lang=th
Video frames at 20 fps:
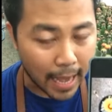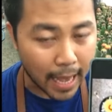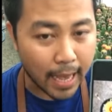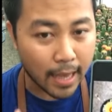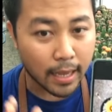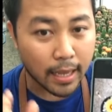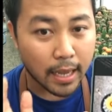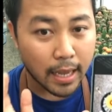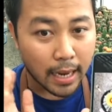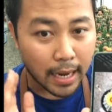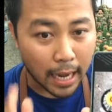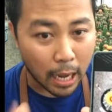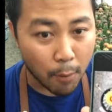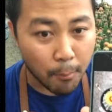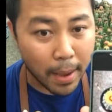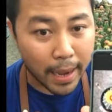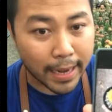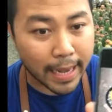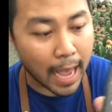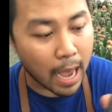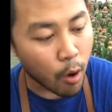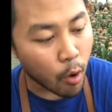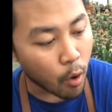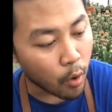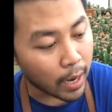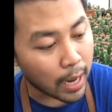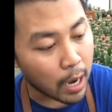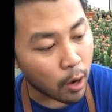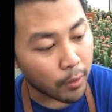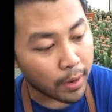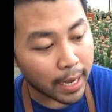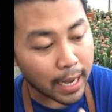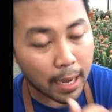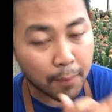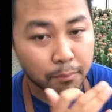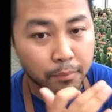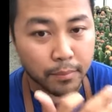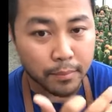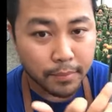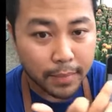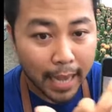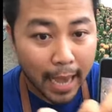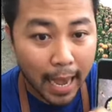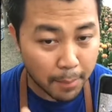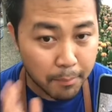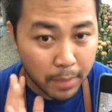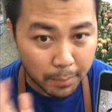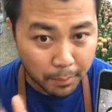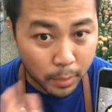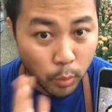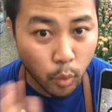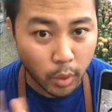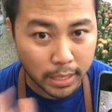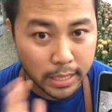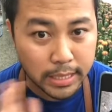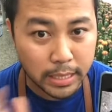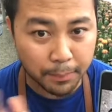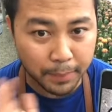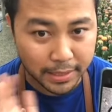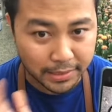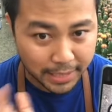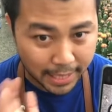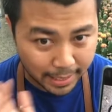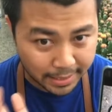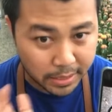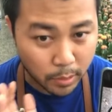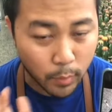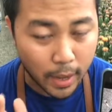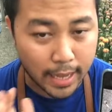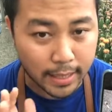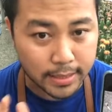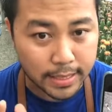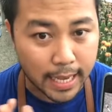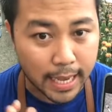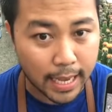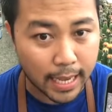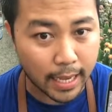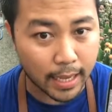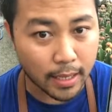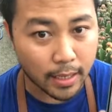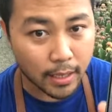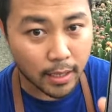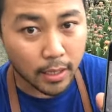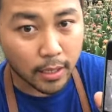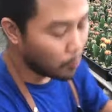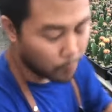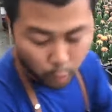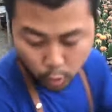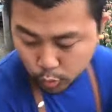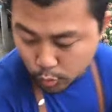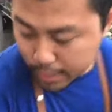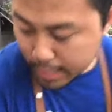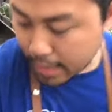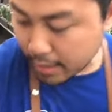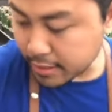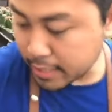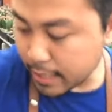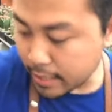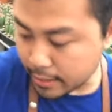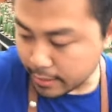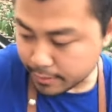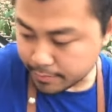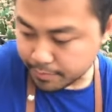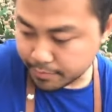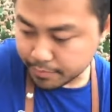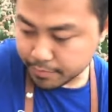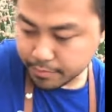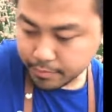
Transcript: อ่ะ แล้วแบ็กกราวของเรานะครับนะครับมันไม่ควรที่จะเป็นแสงสว่างจ้าอ่ะผมยกตัวอย่างเช่น